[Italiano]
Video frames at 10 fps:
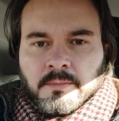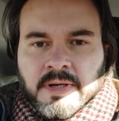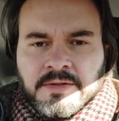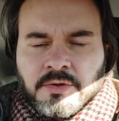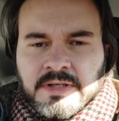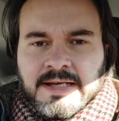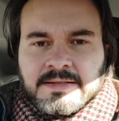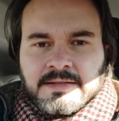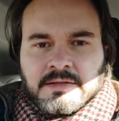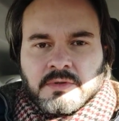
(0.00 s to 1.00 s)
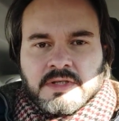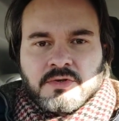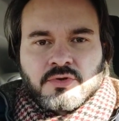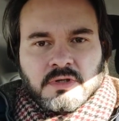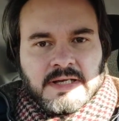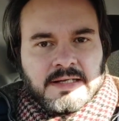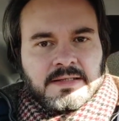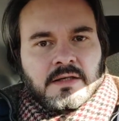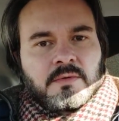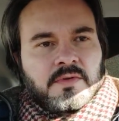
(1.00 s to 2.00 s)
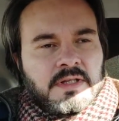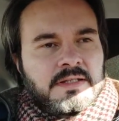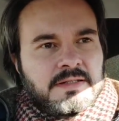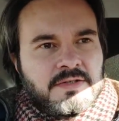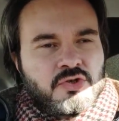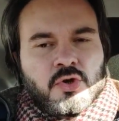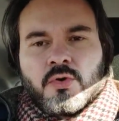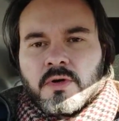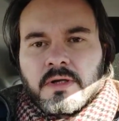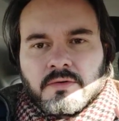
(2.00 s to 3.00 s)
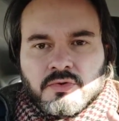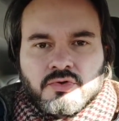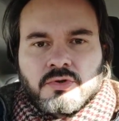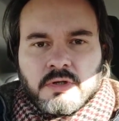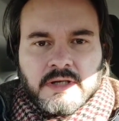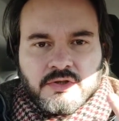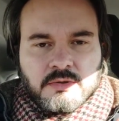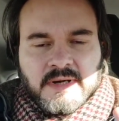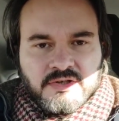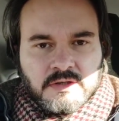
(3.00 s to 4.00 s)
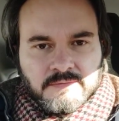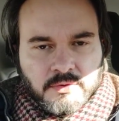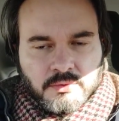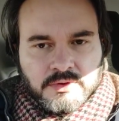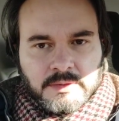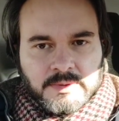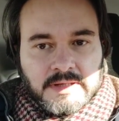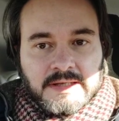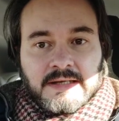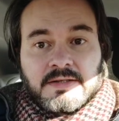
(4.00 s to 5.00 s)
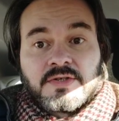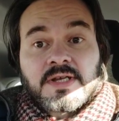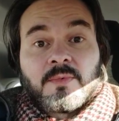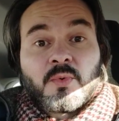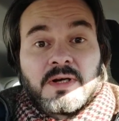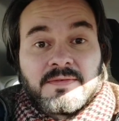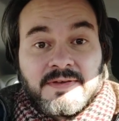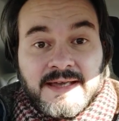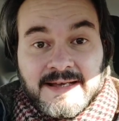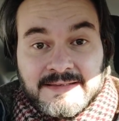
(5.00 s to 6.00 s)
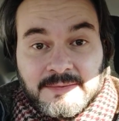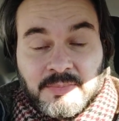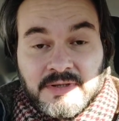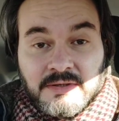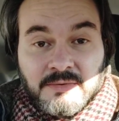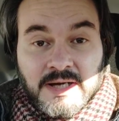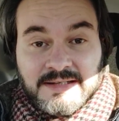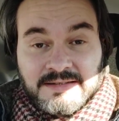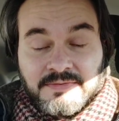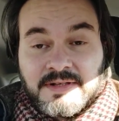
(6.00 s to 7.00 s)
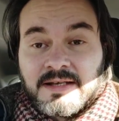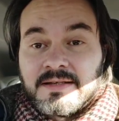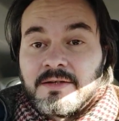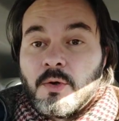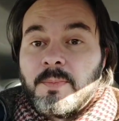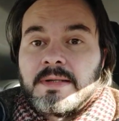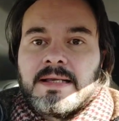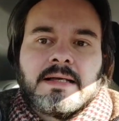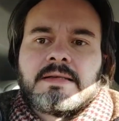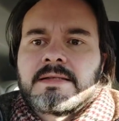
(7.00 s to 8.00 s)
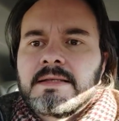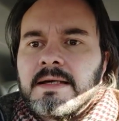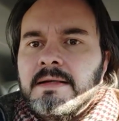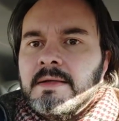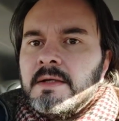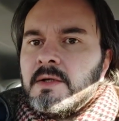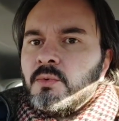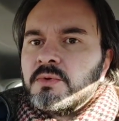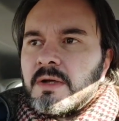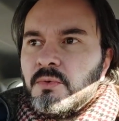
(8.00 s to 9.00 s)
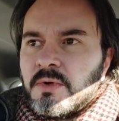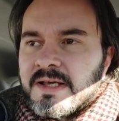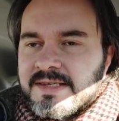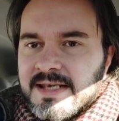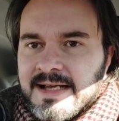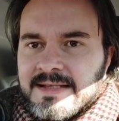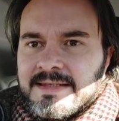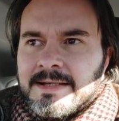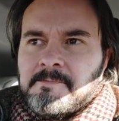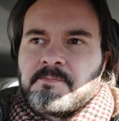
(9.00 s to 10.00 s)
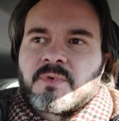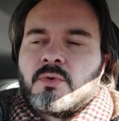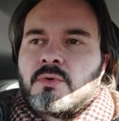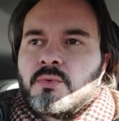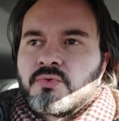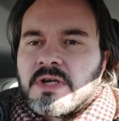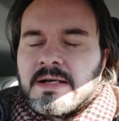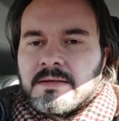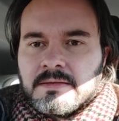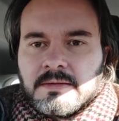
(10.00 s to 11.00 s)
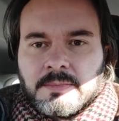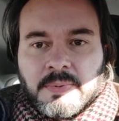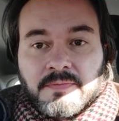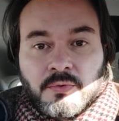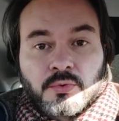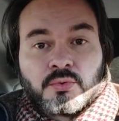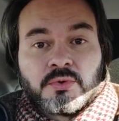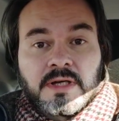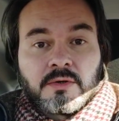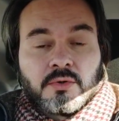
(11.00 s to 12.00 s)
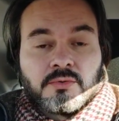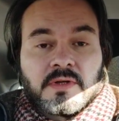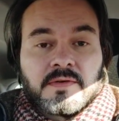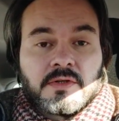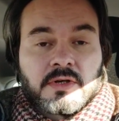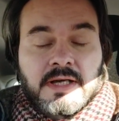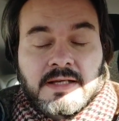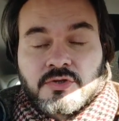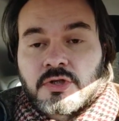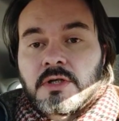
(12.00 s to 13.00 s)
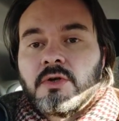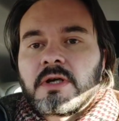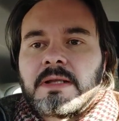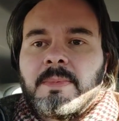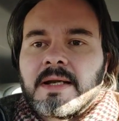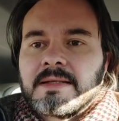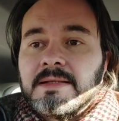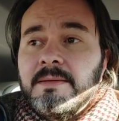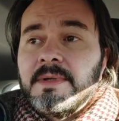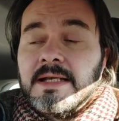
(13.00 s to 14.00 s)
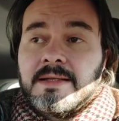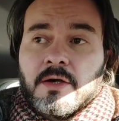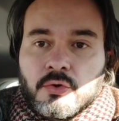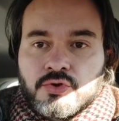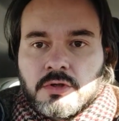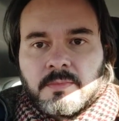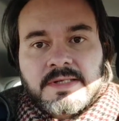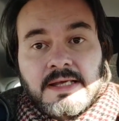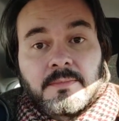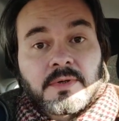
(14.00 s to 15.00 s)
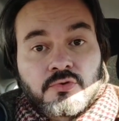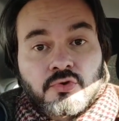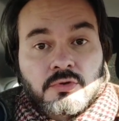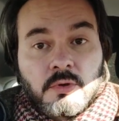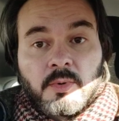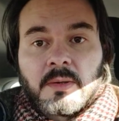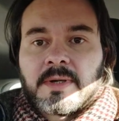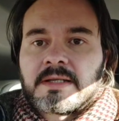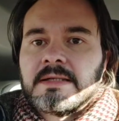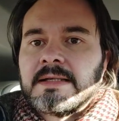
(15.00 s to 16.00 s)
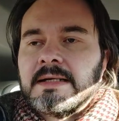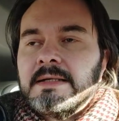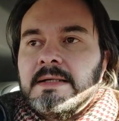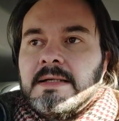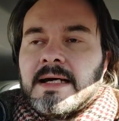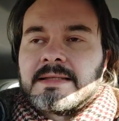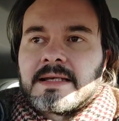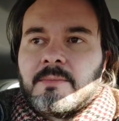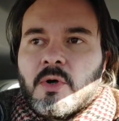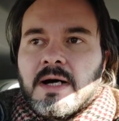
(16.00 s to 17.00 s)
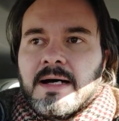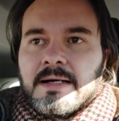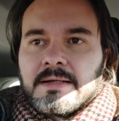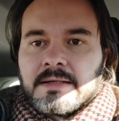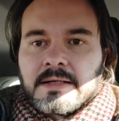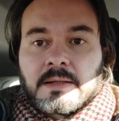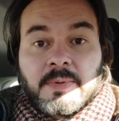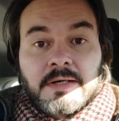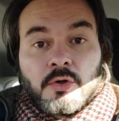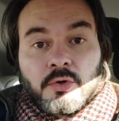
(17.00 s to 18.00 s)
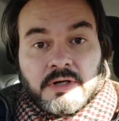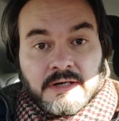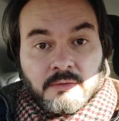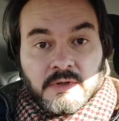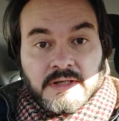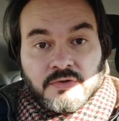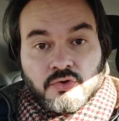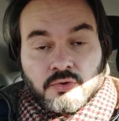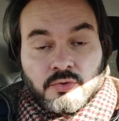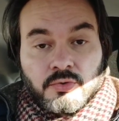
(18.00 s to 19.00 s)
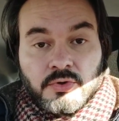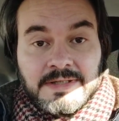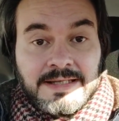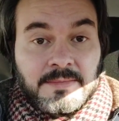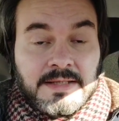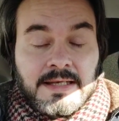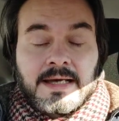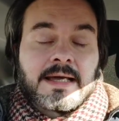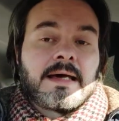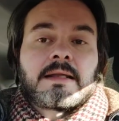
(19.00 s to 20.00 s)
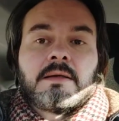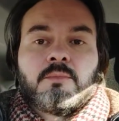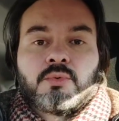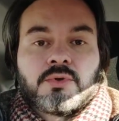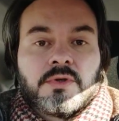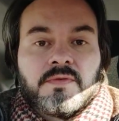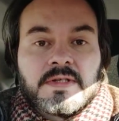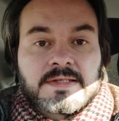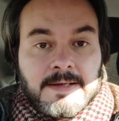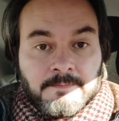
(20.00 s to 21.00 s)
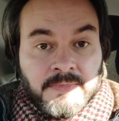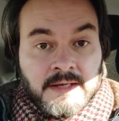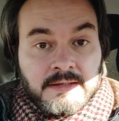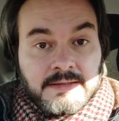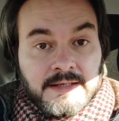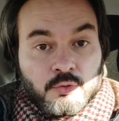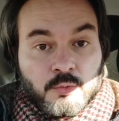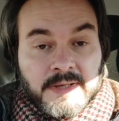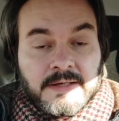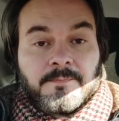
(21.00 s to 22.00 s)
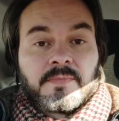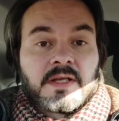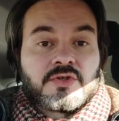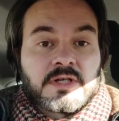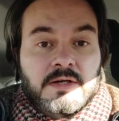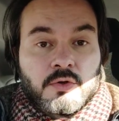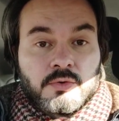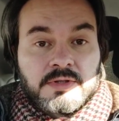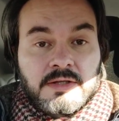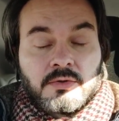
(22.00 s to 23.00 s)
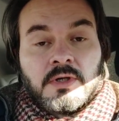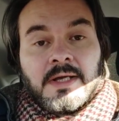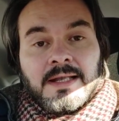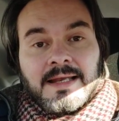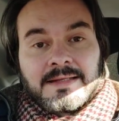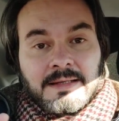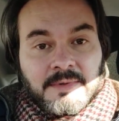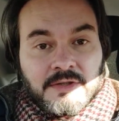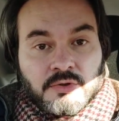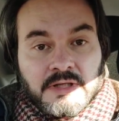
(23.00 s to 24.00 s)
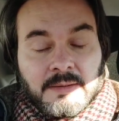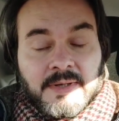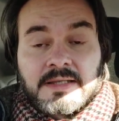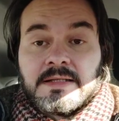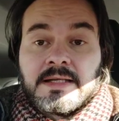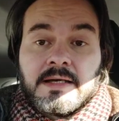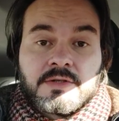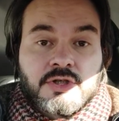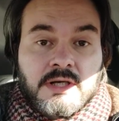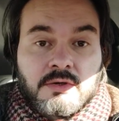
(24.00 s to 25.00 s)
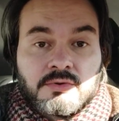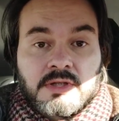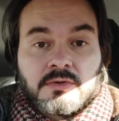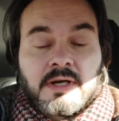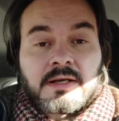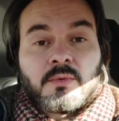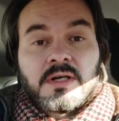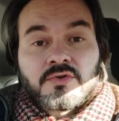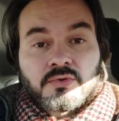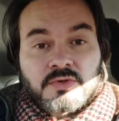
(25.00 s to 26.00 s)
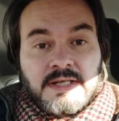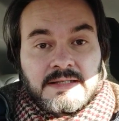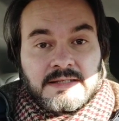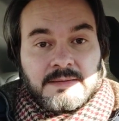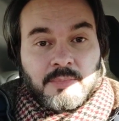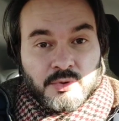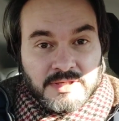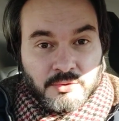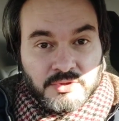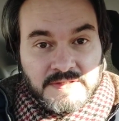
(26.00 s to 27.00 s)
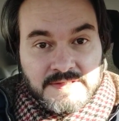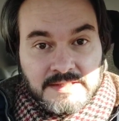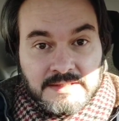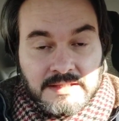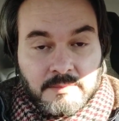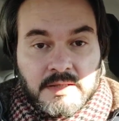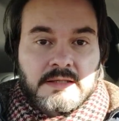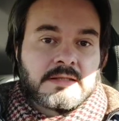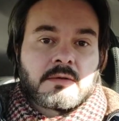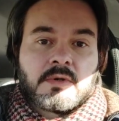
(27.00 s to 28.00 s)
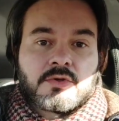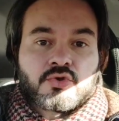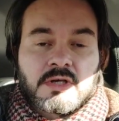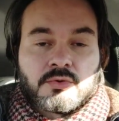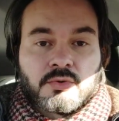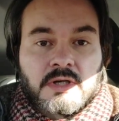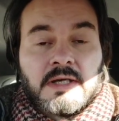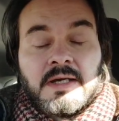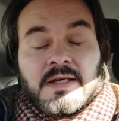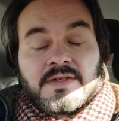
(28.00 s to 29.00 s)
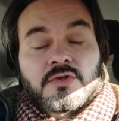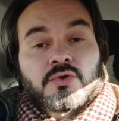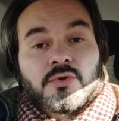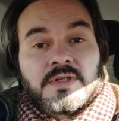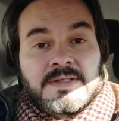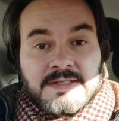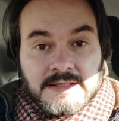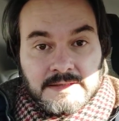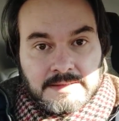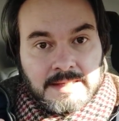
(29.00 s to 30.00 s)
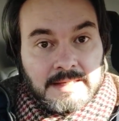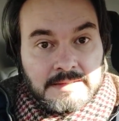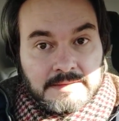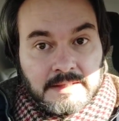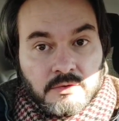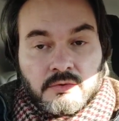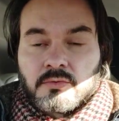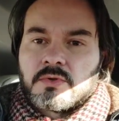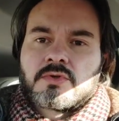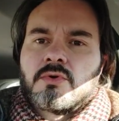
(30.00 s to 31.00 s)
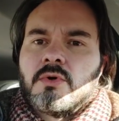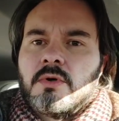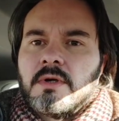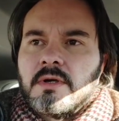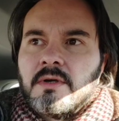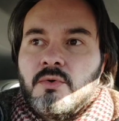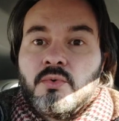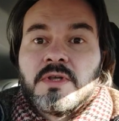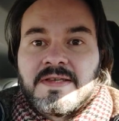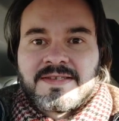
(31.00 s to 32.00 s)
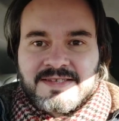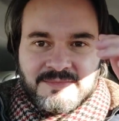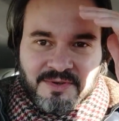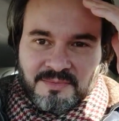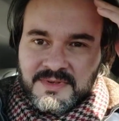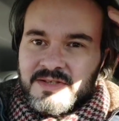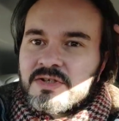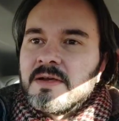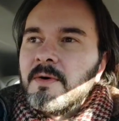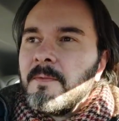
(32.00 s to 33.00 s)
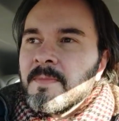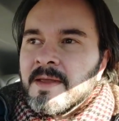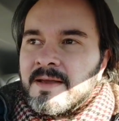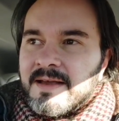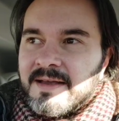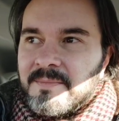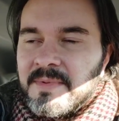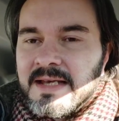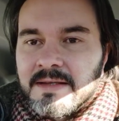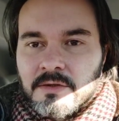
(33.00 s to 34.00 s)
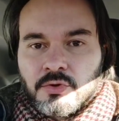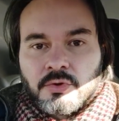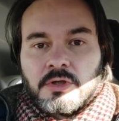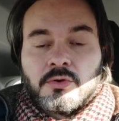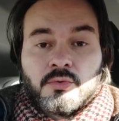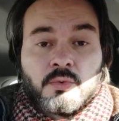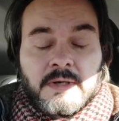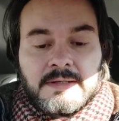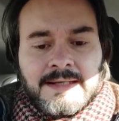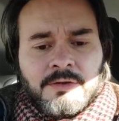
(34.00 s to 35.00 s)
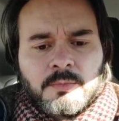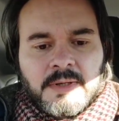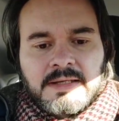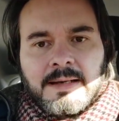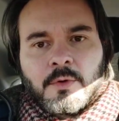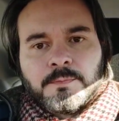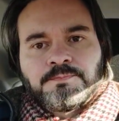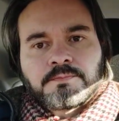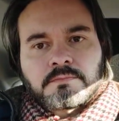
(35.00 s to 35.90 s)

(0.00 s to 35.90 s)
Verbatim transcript: Bentornati in questa giornata, come vedete, di sole, questo sole che ci bacia in fronte perché ieri ci siamo qualificati per i quarti di finale di Coppa Italia. È stata una lunga serata, conclusa eh, per fortuna con una vittoria ai calci di rigore da parte del Milan e oggi come sempre il giorno dopo la partita andremo a eh, ripercorrere quelli che sono i temi della gara da un punto di vista dei numeri che ci raccontano l'andamento della partita e ci raccontano anche quali sono stati i protagonisti della partita, quali giocatori si sono distinti all'interno di questo eh, lunghissimo, come dicevo, eh, Milan-Torino. Dunque, intanto partiamo